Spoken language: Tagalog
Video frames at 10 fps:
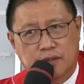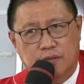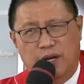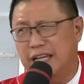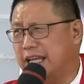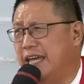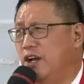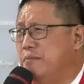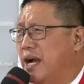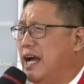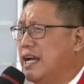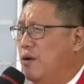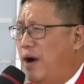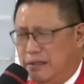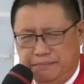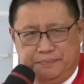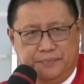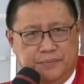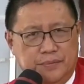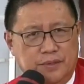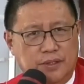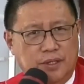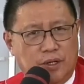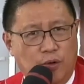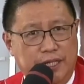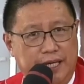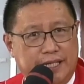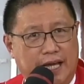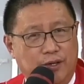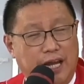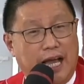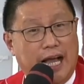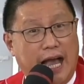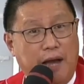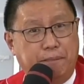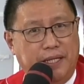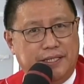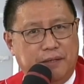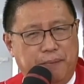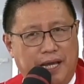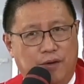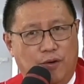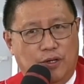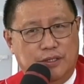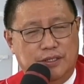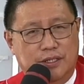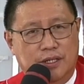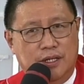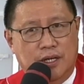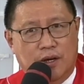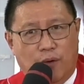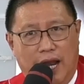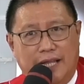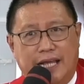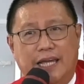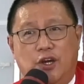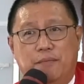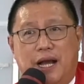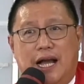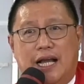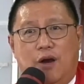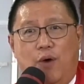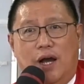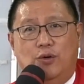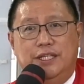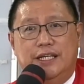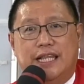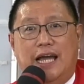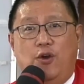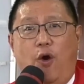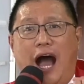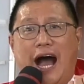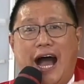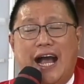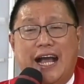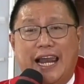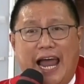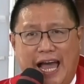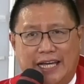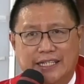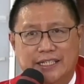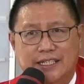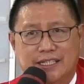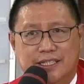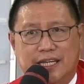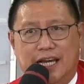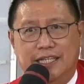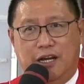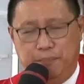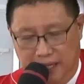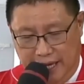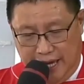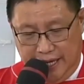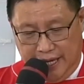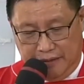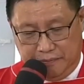Wala tayong magagawa kung hindi tayo nakakapit sa Panginoon wala tayong magagawa kundi tayo aangkla sa kanyang biyaya.